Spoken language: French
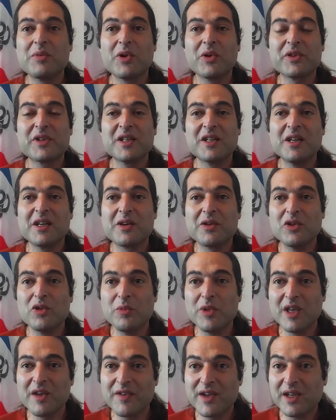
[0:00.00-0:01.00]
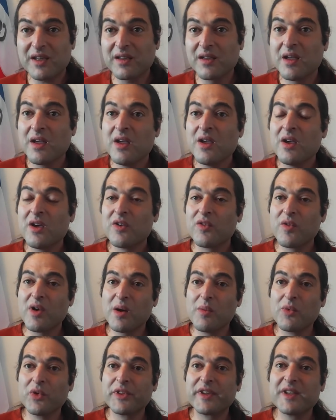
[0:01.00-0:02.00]
pans entiers de l'économie avec,
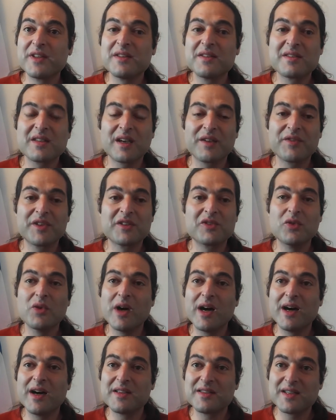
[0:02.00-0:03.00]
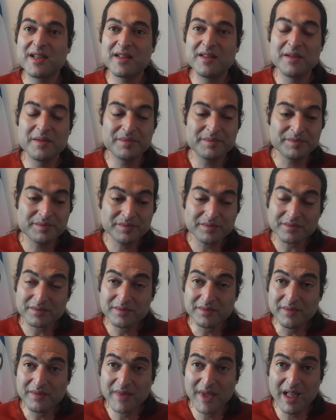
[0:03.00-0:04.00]
voire monter des services de A à Z
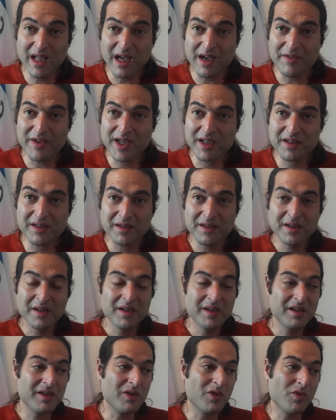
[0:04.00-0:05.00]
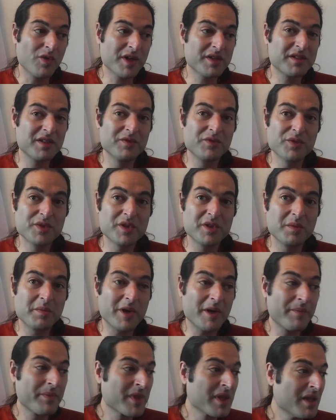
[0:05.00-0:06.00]
avec, et on voit que ça ne fonctionne
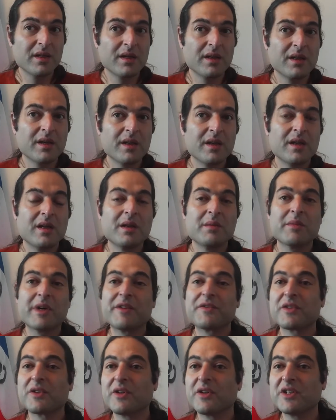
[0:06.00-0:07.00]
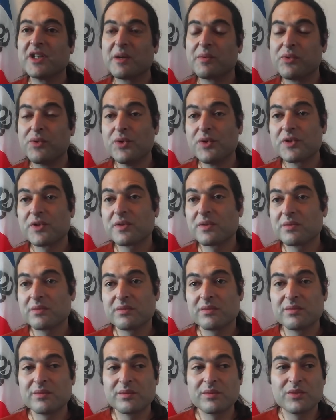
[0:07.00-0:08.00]
pas. Bref, sans en dire plus,
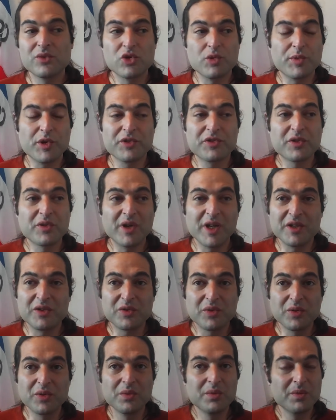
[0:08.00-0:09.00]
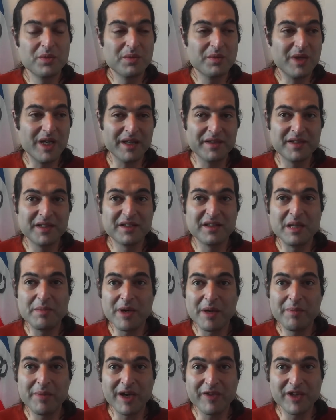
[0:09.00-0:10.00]
je pense que là-dessus, l'article n'est
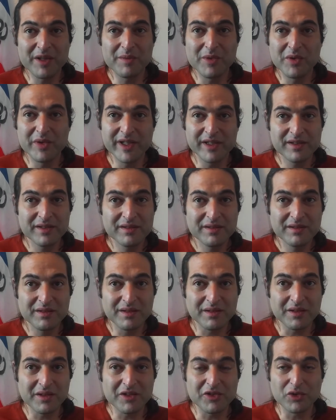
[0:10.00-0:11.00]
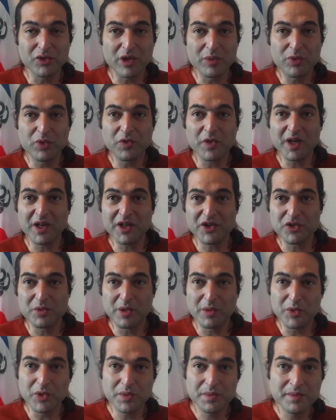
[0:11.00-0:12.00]
pas parfaitement honnête. Euh, ils auraient pu faire
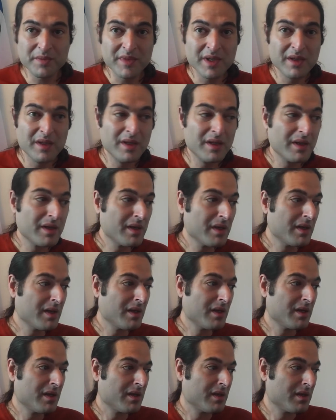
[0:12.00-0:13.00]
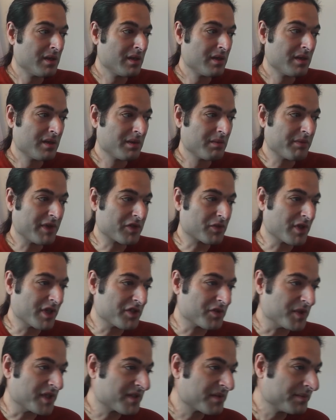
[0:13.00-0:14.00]
largement mieux. Passons à
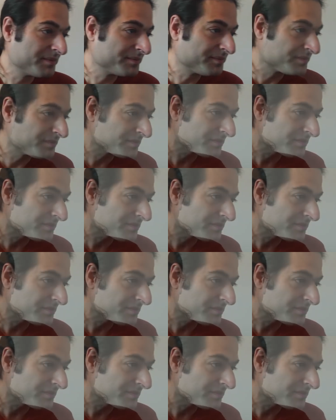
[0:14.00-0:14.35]
la suite.